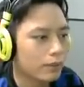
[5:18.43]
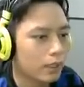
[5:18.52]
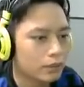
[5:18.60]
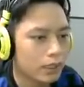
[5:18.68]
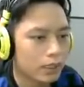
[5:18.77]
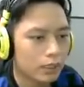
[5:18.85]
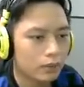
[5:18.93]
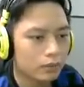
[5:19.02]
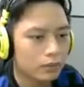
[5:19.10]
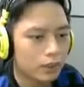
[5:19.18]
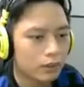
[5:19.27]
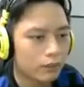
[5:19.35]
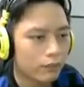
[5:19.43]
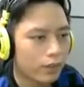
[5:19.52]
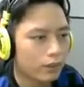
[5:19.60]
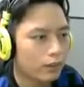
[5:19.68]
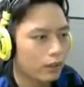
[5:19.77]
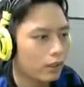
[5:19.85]
mèo xà cắt ulti có
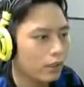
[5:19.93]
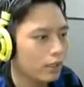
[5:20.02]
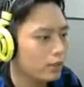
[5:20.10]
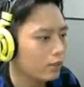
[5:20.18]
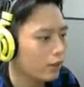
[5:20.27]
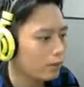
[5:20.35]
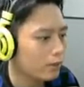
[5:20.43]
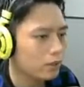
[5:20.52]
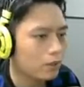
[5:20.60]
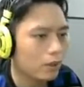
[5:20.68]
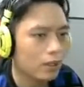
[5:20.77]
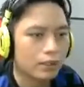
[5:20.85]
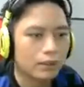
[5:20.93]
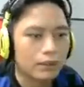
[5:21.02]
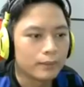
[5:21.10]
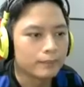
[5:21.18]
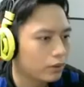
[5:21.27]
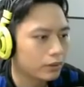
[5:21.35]
phần nó hơi gọi là bâng quơ
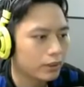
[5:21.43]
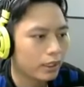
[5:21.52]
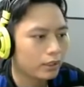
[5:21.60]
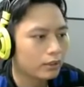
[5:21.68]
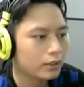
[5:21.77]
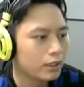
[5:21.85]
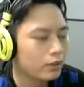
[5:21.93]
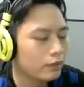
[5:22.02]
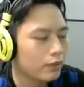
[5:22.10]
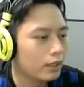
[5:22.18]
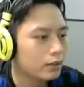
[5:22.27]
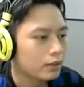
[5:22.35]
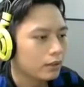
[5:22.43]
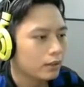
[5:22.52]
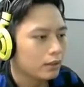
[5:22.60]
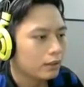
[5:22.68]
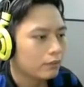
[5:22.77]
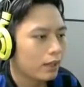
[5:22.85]
đội tiền nó nhiều như vậy
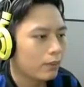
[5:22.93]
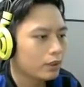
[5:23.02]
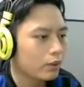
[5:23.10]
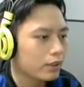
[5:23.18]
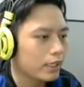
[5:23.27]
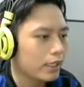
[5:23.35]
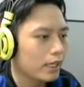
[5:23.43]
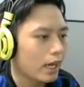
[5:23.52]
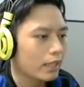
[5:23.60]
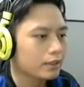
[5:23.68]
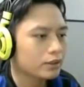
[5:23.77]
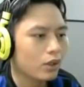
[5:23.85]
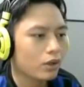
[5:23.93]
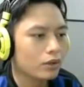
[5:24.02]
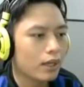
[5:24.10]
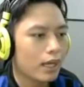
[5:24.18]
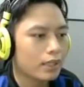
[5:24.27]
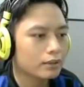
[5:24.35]
và một tình huống đi ăn
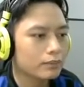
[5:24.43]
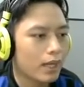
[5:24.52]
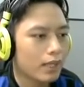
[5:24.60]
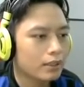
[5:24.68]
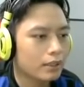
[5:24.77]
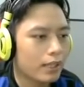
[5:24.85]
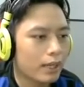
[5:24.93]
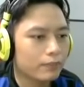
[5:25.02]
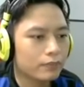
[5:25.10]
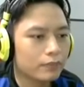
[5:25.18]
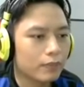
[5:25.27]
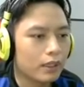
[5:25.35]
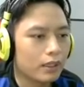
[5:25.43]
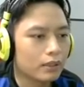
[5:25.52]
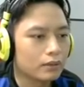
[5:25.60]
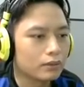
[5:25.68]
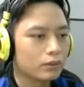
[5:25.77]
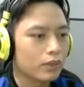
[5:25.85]
rô ăn bãi crab
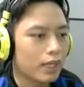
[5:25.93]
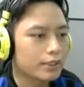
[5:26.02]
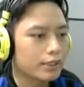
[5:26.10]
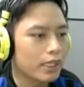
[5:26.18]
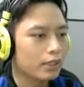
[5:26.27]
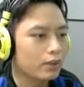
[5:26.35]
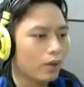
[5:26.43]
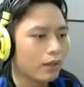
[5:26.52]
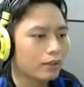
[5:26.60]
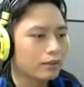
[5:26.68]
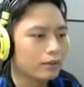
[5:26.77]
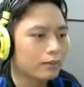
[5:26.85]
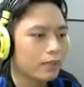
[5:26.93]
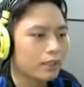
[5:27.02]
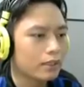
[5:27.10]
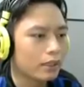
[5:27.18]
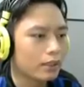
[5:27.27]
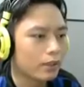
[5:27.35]
vâng dù là chết luôn nhưng
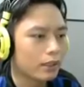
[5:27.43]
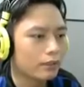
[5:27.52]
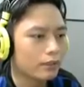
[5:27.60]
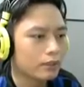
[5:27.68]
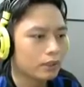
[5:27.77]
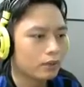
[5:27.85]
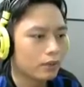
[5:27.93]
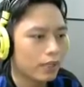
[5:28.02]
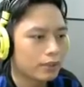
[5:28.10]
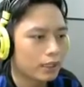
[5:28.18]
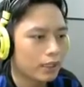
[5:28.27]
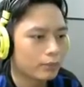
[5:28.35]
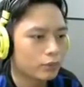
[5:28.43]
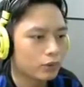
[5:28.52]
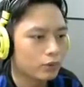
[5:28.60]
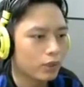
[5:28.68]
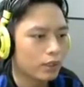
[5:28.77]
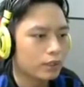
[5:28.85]
bây giờ thì bây giờ vào rất có thể sẽ nằm
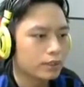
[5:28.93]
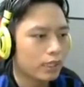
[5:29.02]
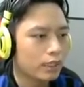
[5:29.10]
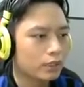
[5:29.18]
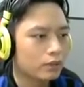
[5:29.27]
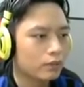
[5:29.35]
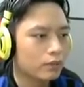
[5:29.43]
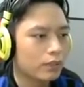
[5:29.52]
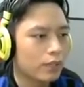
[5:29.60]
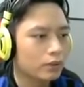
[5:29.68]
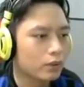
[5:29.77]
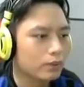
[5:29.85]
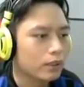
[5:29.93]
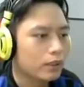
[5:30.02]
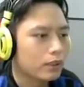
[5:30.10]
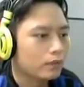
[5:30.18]
xuống luôn đến từ sai lần cùng với ba thùm